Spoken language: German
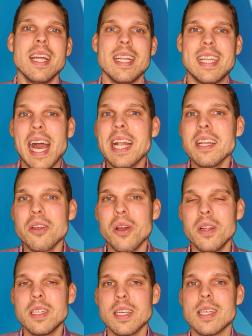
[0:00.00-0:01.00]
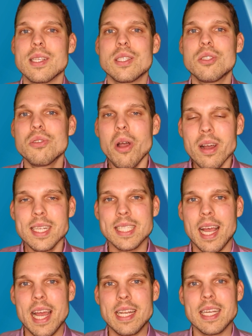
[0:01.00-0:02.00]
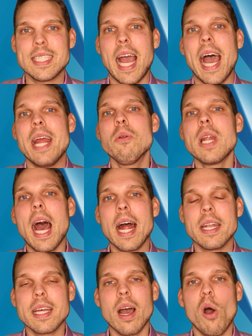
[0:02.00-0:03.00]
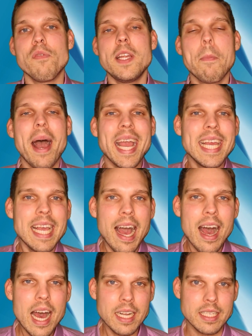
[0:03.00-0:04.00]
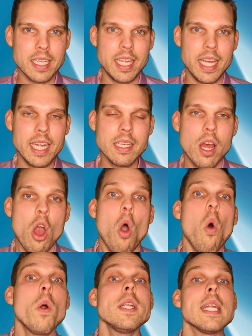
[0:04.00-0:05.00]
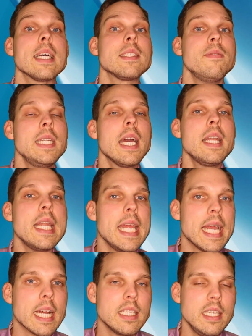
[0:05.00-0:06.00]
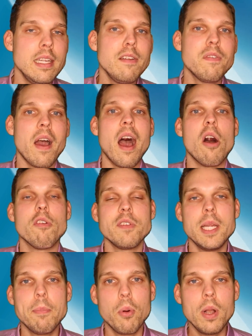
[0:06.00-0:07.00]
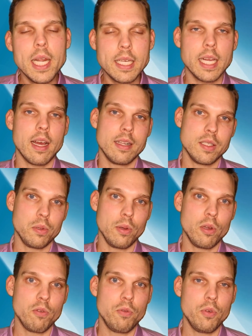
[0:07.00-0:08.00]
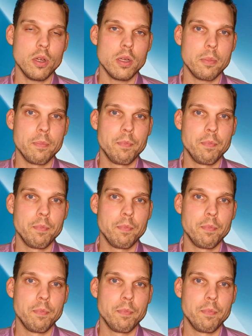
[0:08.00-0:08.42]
dann könnte es doch sein, dass der ein oder andere auf die Barrikaden geht und das wieder negativ auf die Politiker zurückführt.